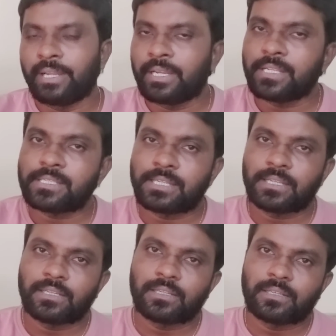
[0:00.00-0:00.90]

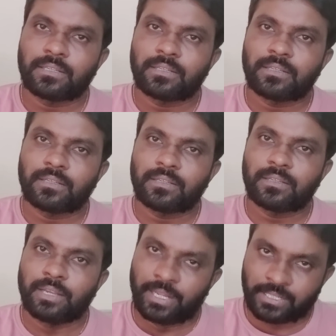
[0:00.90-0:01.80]
ఇంట్రెస్టింగ్
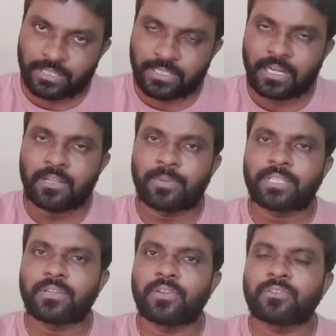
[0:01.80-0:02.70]
నెక్స్ట్
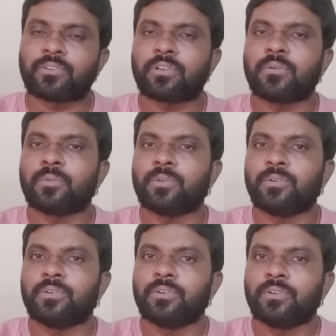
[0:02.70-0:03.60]
తాడిపత్రి నియోజకవర్గంలో
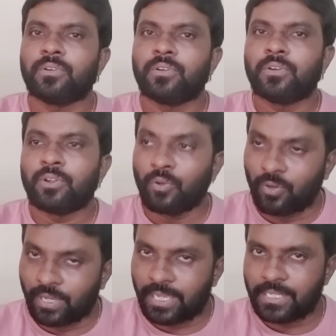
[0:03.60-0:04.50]

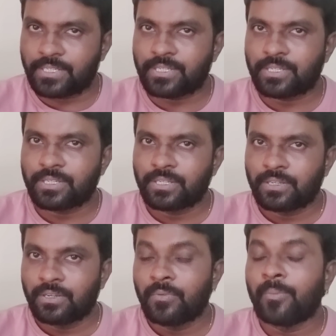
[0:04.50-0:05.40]
లోకేష్
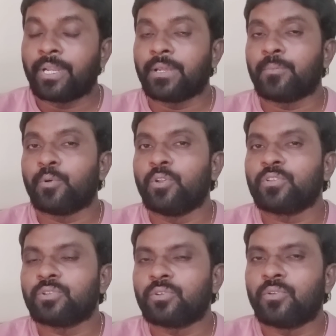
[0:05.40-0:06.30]
మరి
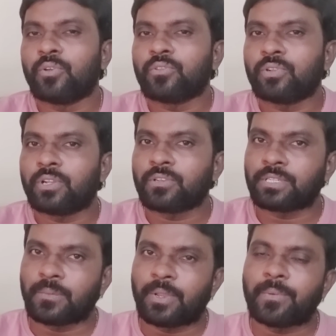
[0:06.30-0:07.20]
పోలీసులు కోరుతున్నట్టు
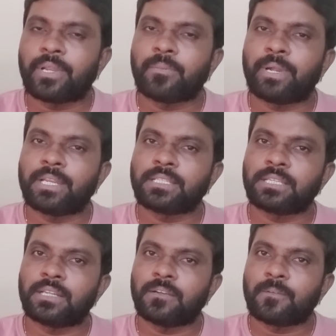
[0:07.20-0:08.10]
సంయమనం
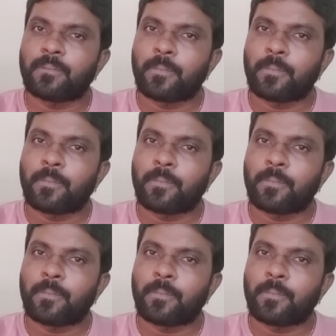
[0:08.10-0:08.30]
పాటిస్తారా